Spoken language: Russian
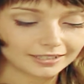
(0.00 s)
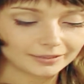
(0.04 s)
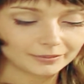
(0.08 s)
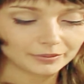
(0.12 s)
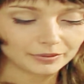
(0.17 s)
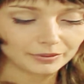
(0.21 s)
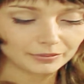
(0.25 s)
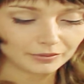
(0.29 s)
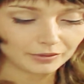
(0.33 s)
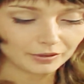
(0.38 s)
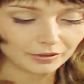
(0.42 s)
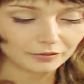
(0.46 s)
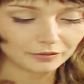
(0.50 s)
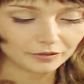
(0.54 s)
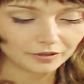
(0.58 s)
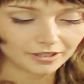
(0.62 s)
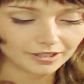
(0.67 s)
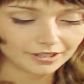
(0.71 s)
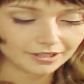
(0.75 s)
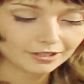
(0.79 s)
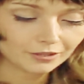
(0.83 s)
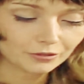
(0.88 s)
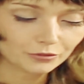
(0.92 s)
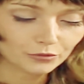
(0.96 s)
так понимаю, вы
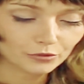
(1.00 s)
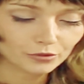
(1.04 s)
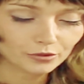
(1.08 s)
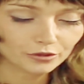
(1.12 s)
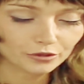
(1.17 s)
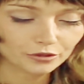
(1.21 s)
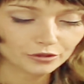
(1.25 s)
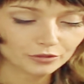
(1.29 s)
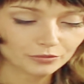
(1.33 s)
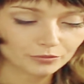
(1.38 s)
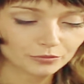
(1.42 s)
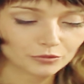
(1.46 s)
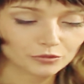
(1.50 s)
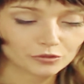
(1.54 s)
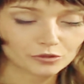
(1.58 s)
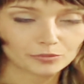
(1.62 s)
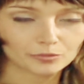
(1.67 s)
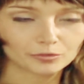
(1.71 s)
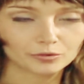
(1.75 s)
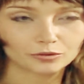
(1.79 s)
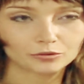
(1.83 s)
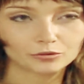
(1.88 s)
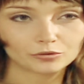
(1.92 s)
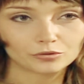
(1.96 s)
хотите услышать мою
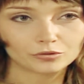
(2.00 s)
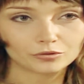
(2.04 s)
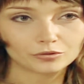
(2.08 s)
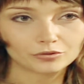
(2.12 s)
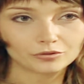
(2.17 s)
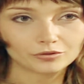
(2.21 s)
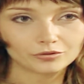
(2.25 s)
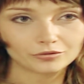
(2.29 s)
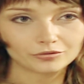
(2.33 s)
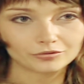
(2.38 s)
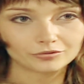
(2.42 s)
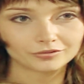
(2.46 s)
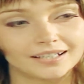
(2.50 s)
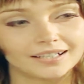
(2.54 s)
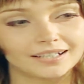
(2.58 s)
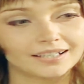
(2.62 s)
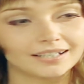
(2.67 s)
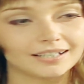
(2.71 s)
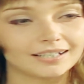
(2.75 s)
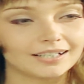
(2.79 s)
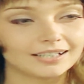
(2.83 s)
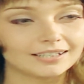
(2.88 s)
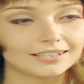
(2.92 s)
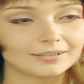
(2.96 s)
семейную историю?
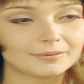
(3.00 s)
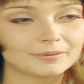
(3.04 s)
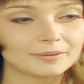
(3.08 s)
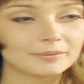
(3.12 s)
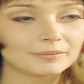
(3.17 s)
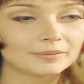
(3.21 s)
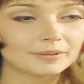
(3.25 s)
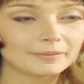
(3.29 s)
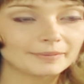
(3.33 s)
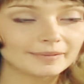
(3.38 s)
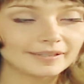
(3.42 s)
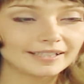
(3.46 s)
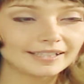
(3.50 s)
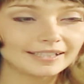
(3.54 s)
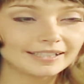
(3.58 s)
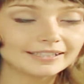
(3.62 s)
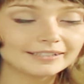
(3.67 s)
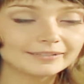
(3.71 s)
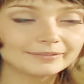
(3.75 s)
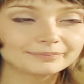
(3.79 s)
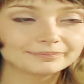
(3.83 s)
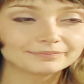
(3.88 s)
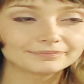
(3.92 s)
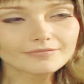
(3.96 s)
Когда мне было пять
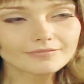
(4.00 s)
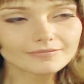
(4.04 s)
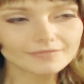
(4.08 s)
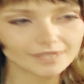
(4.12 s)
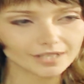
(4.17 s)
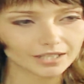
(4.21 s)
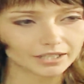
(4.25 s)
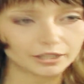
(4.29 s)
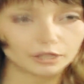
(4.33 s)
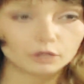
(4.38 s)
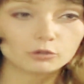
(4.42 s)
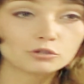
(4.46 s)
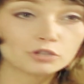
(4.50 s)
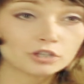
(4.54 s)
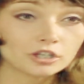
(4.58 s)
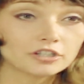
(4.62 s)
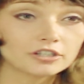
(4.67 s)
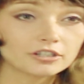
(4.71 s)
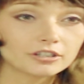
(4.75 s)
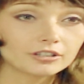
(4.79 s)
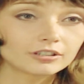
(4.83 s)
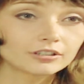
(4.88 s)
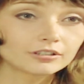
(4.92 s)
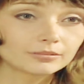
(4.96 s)
лет, я очень
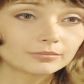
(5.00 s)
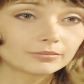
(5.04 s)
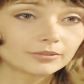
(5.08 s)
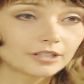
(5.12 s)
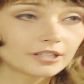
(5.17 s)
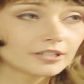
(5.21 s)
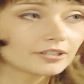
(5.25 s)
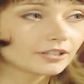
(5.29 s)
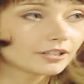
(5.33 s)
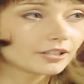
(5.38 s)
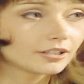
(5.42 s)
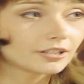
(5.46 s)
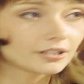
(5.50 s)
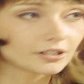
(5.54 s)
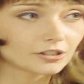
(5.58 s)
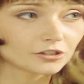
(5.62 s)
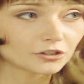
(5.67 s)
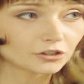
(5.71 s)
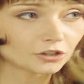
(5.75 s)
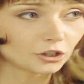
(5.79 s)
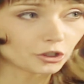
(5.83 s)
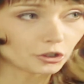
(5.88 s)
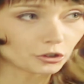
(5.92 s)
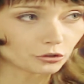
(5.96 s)
хотела братика или
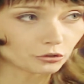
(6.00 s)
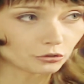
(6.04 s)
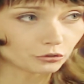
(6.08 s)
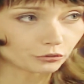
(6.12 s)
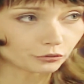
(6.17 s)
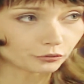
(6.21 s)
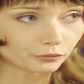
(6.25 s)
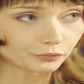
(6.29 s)
сестричку.